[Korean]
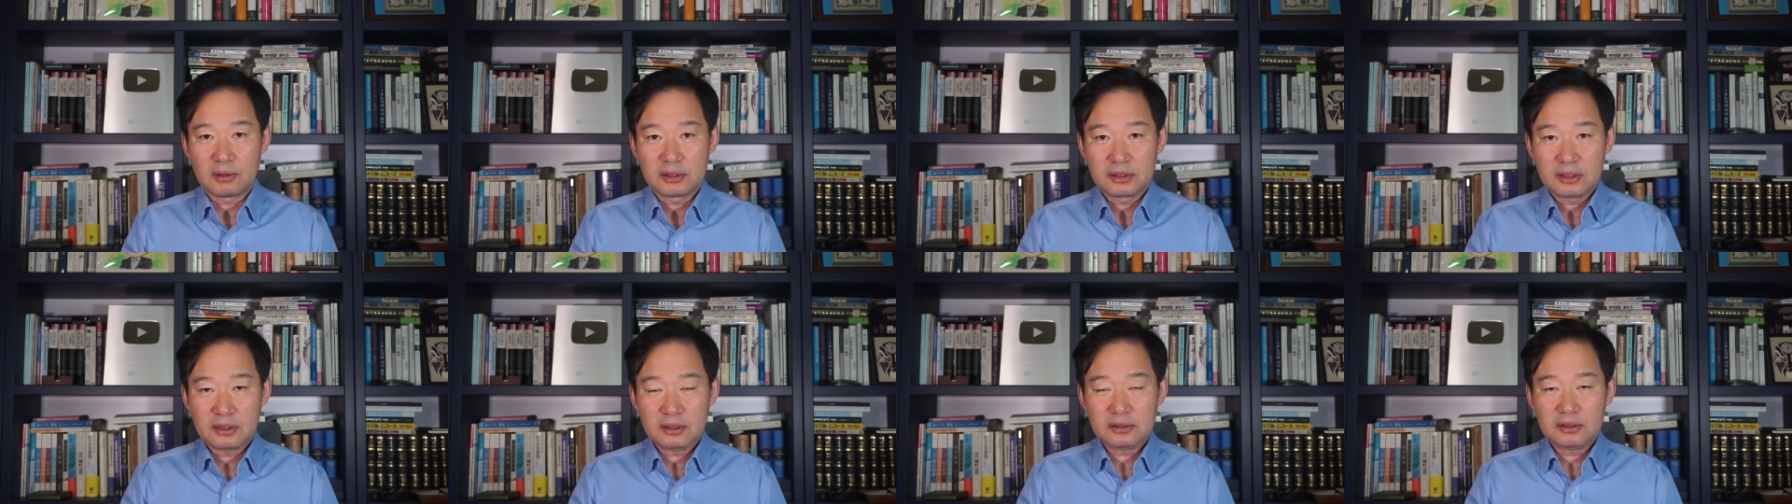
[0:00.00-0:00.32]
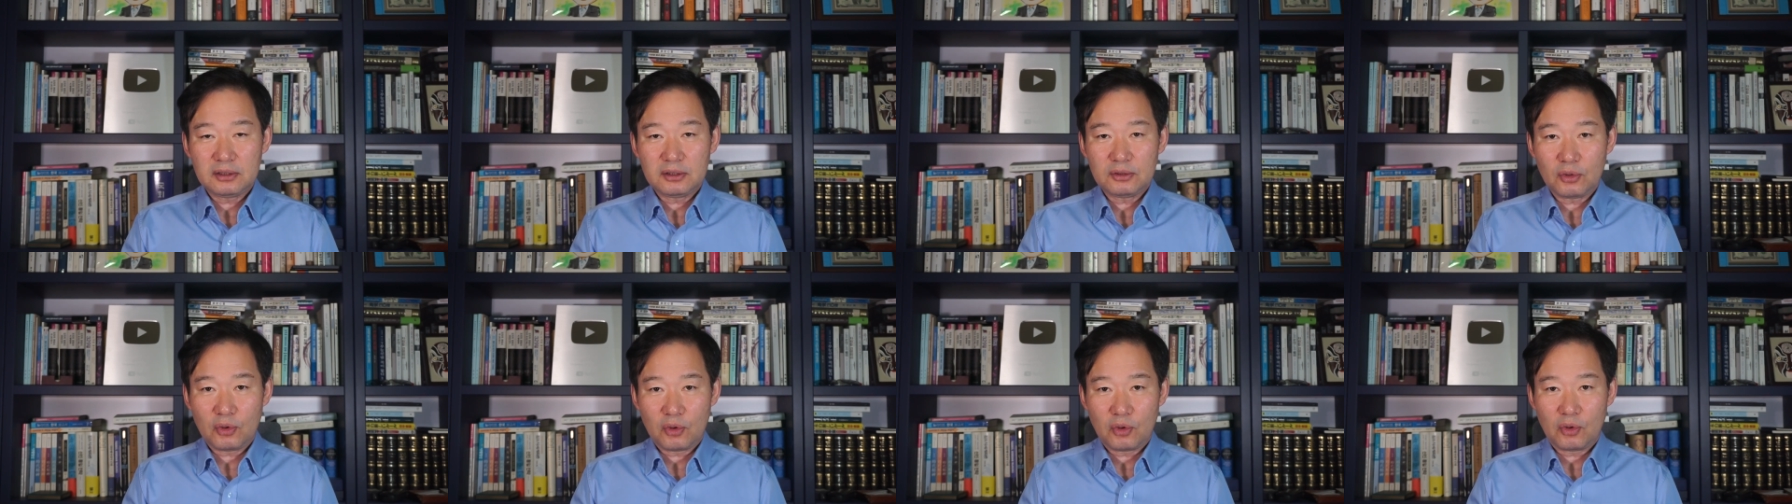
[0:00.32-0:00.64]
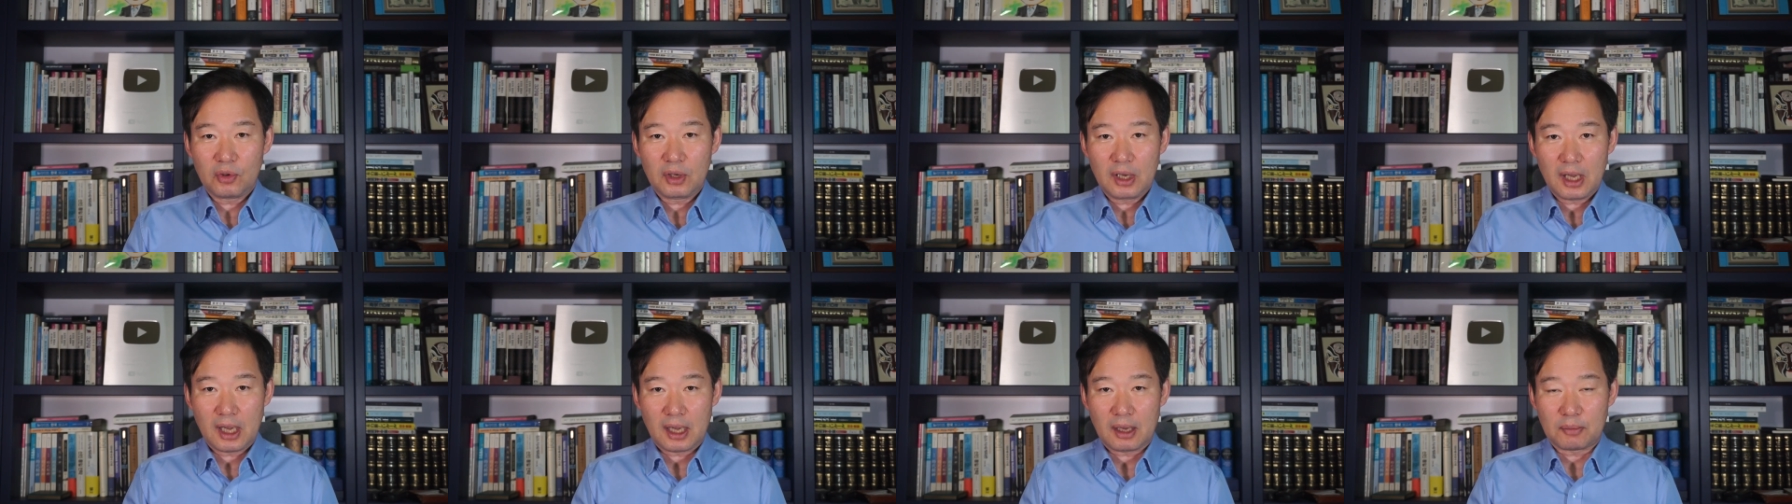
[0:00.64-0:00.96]

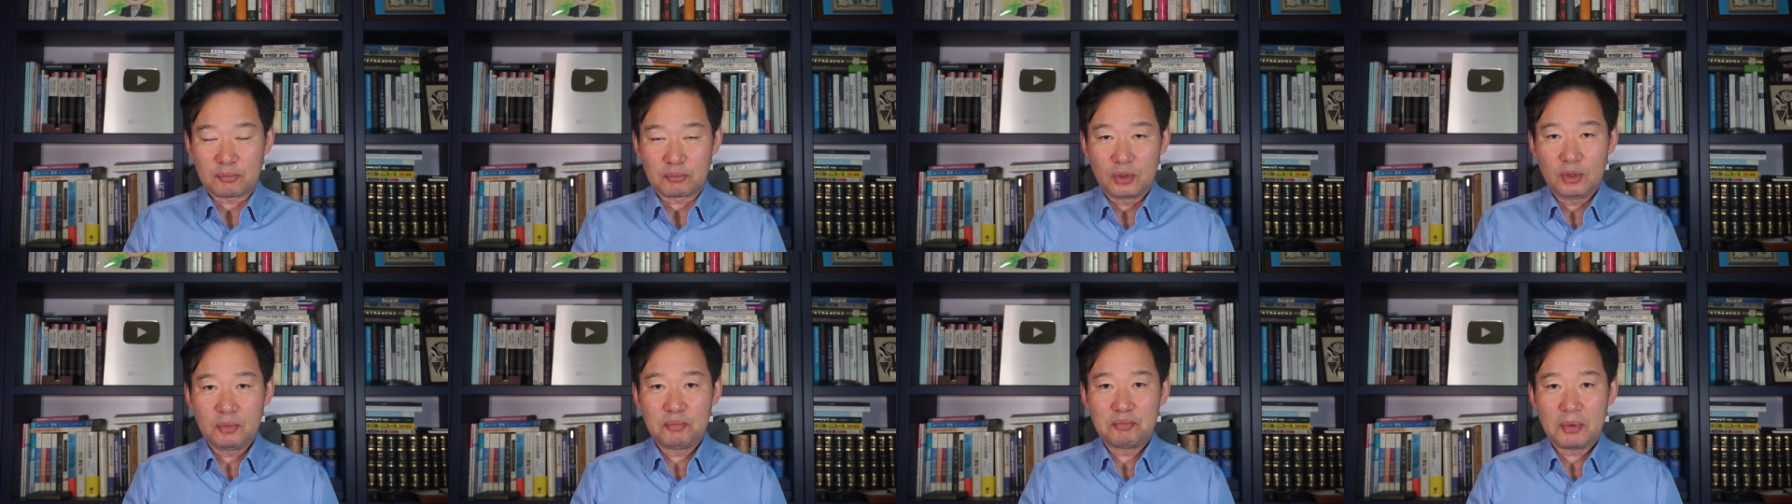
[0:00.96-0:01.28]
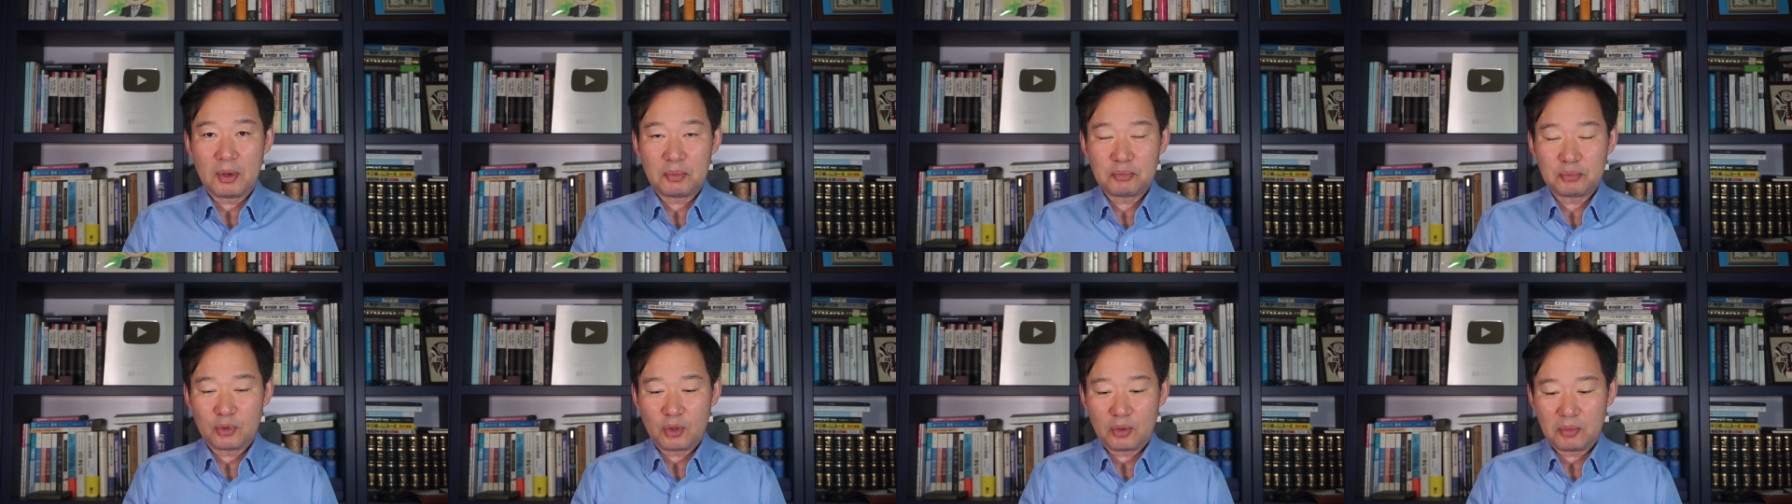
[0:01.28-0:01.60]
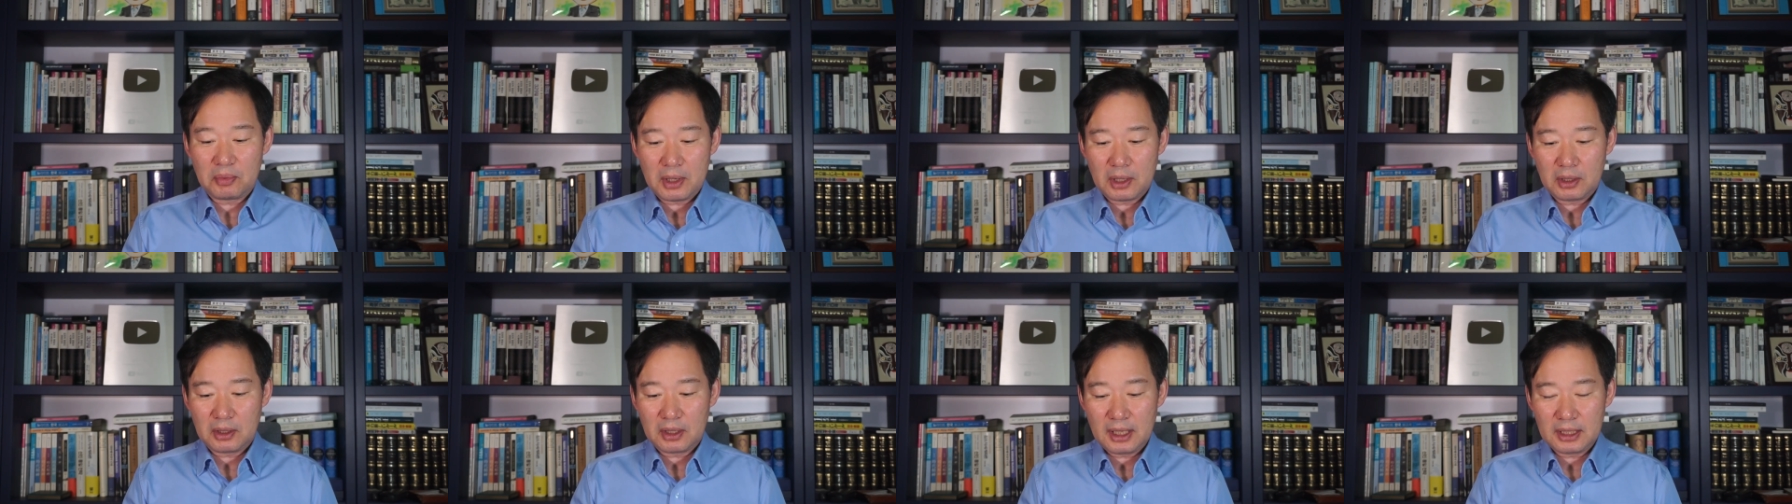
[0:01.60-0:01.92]
스스로가 불법
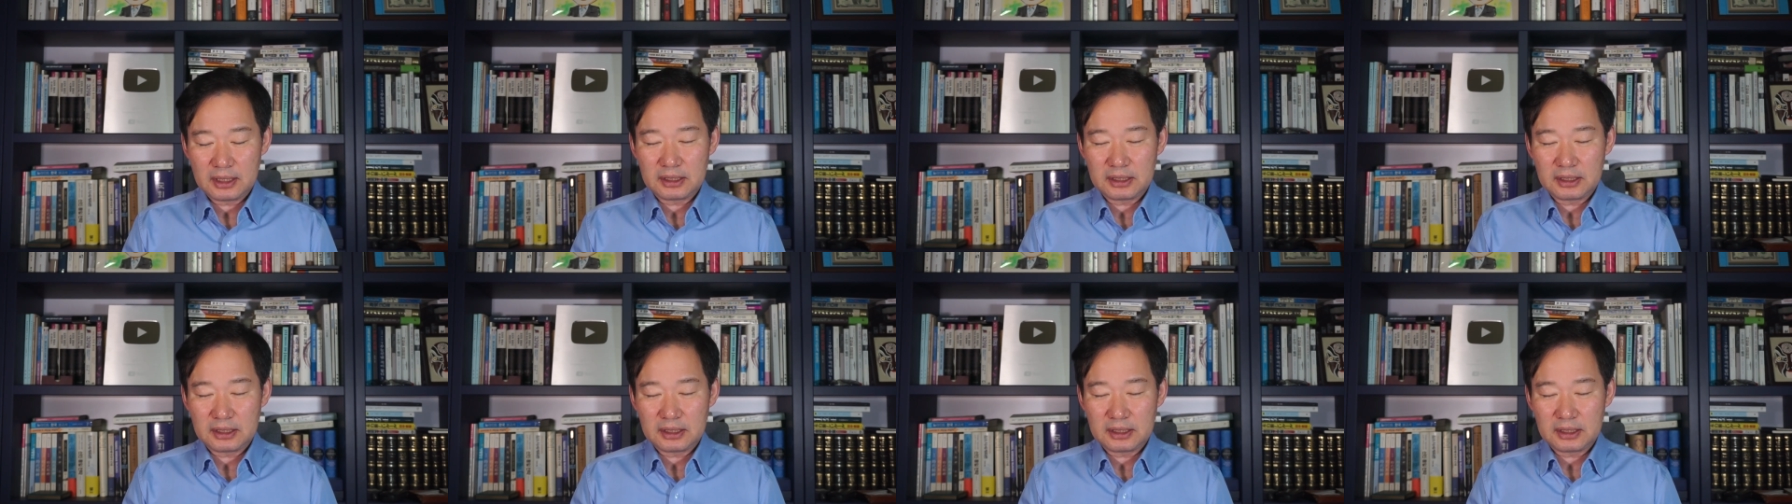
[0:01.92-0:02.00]
도박을